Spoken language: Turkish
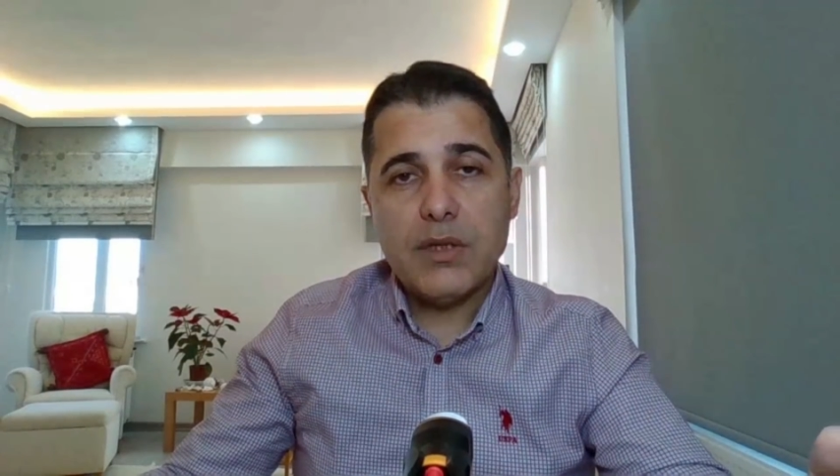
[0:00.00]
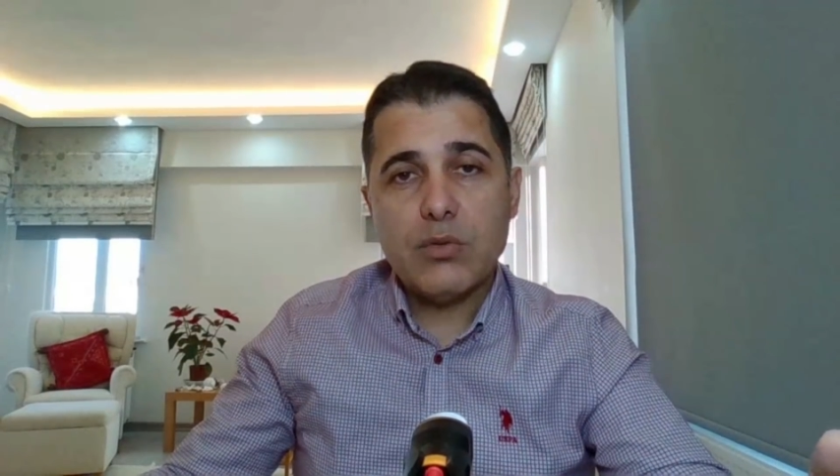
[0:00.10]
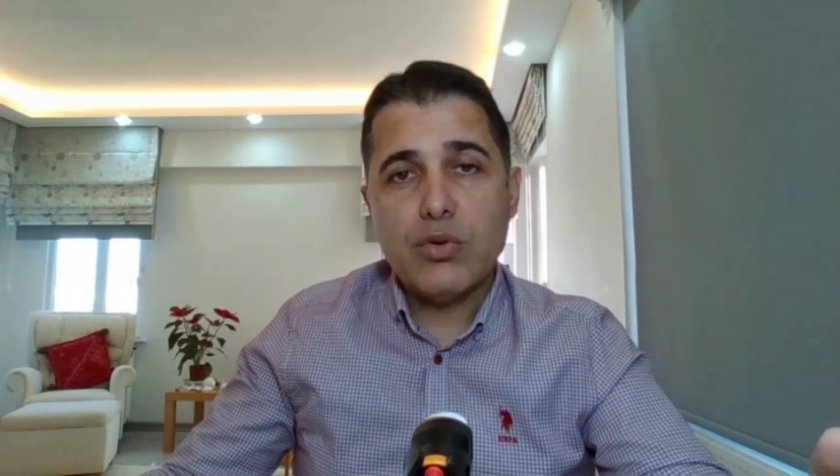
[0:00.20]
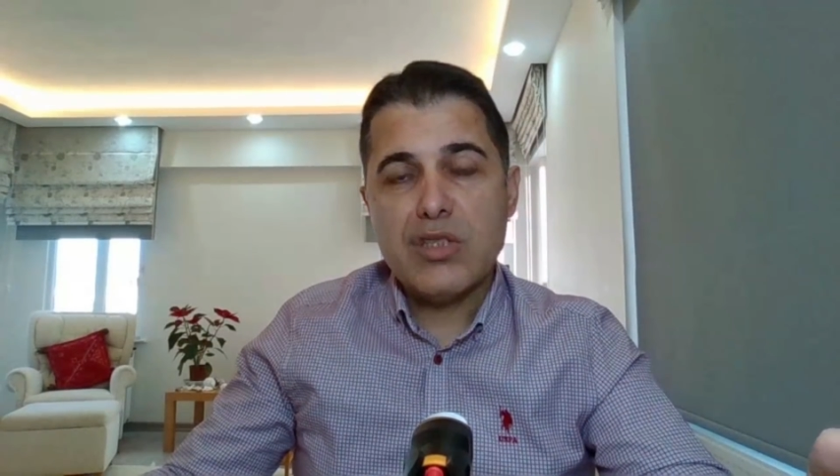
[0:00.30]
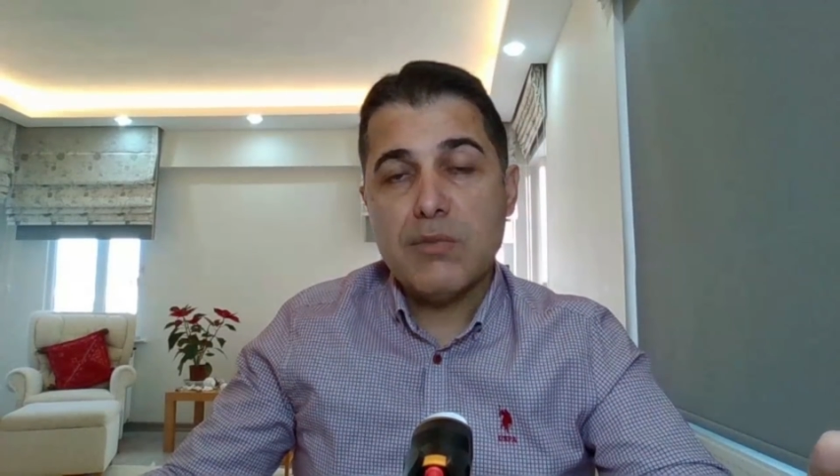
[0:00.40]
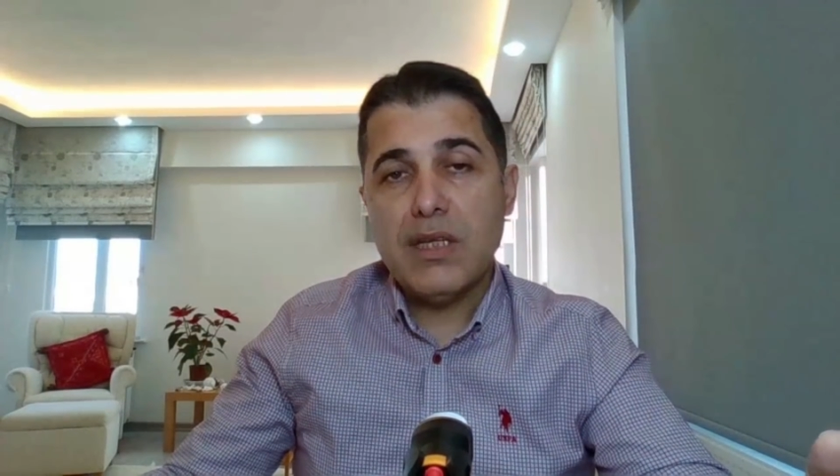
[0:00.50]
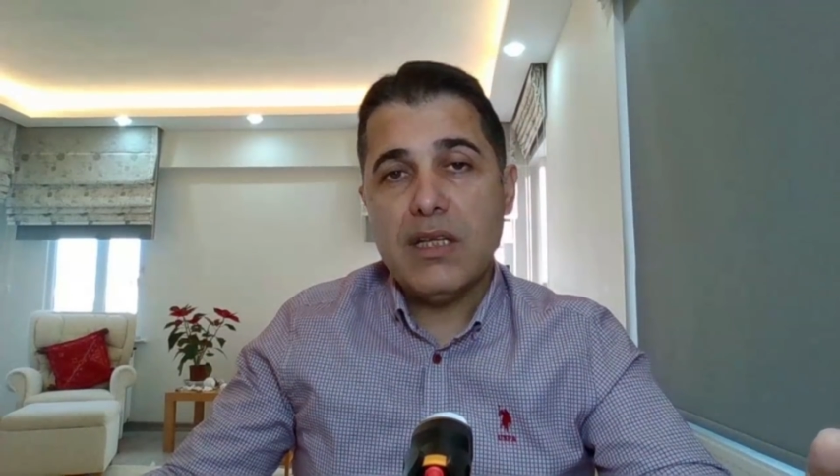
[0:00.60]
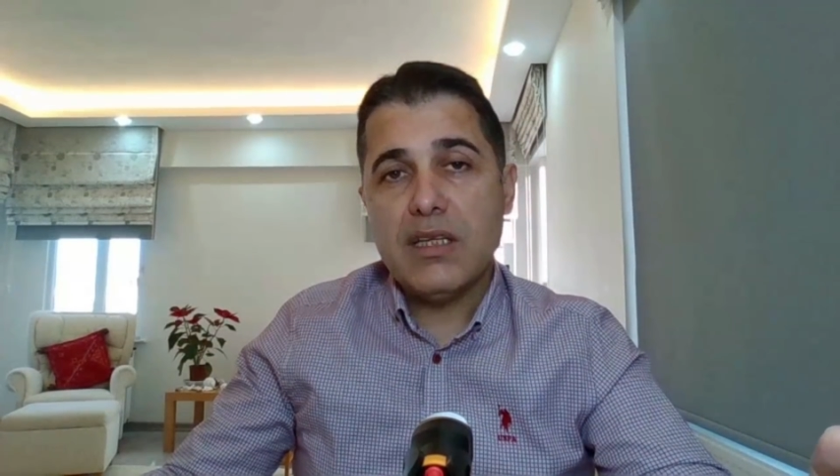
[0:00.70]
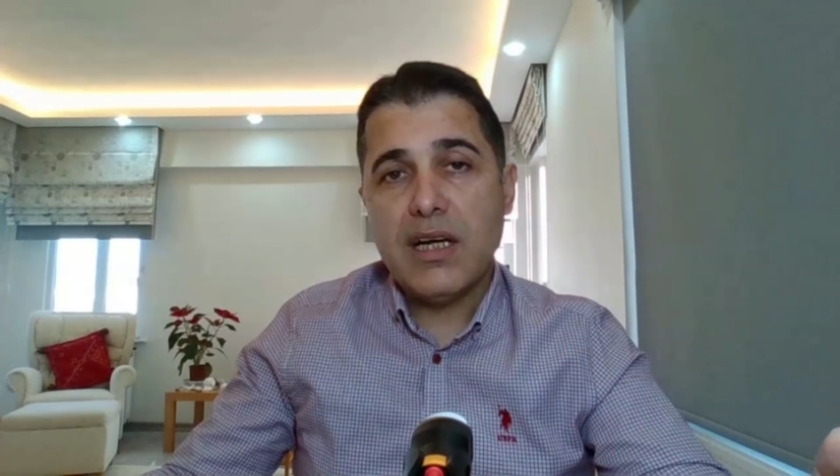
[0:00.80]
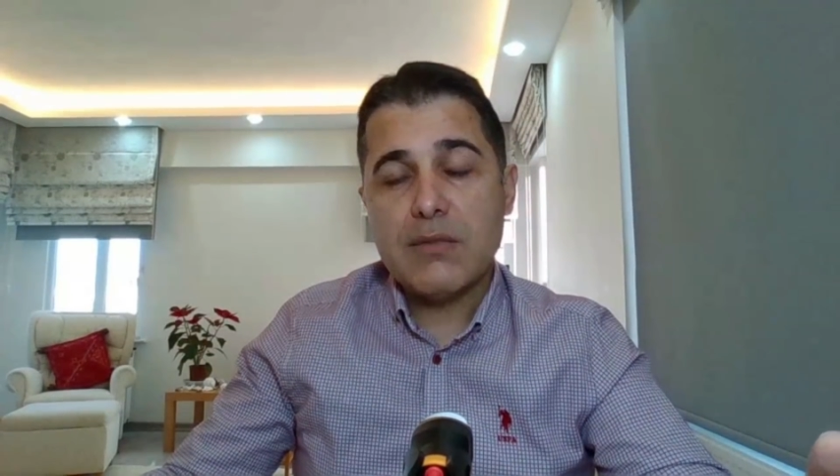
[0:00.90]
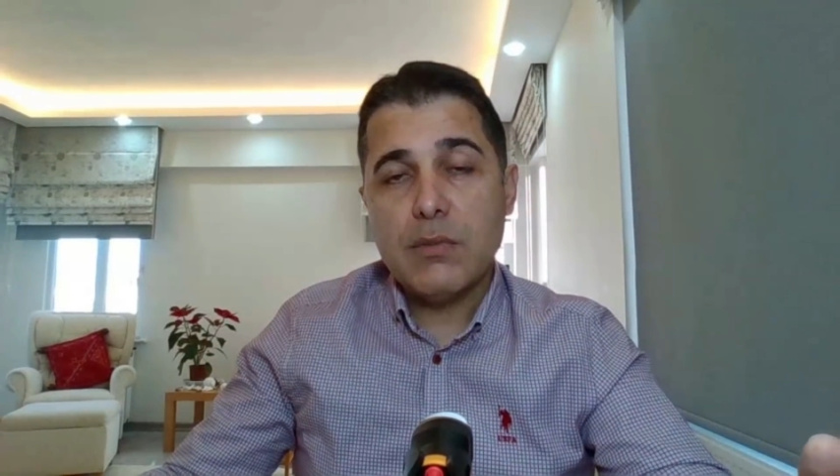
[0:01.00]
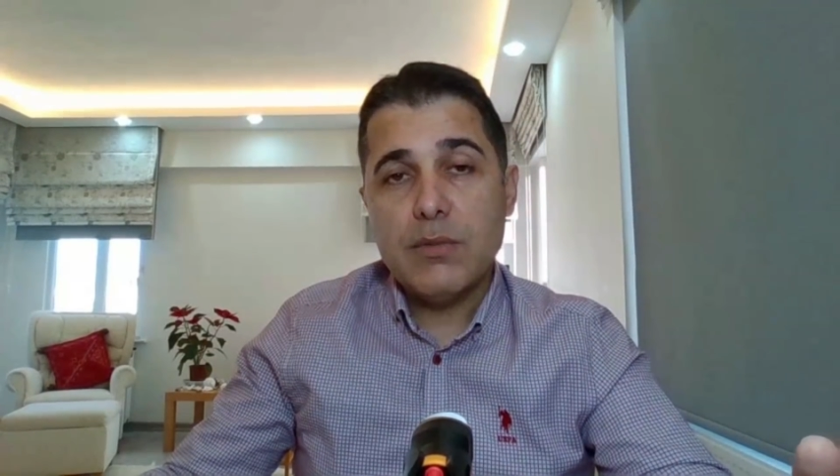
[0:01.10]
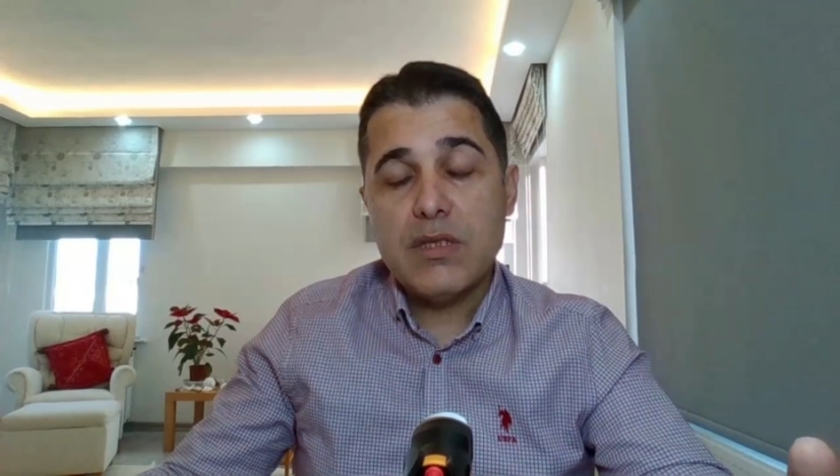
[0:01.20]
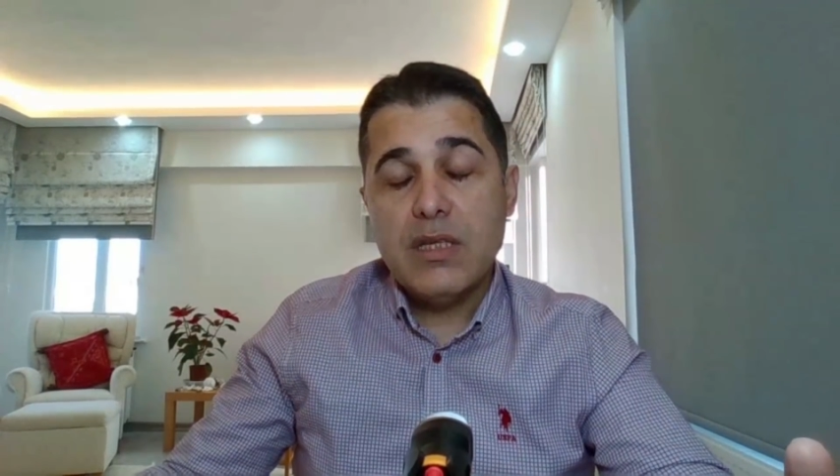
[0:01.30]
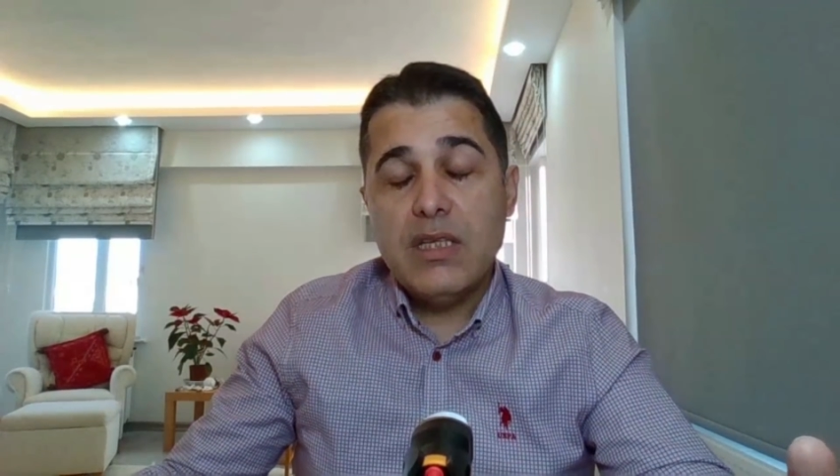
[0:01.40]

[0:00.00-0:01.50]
turizm geliri yazmamız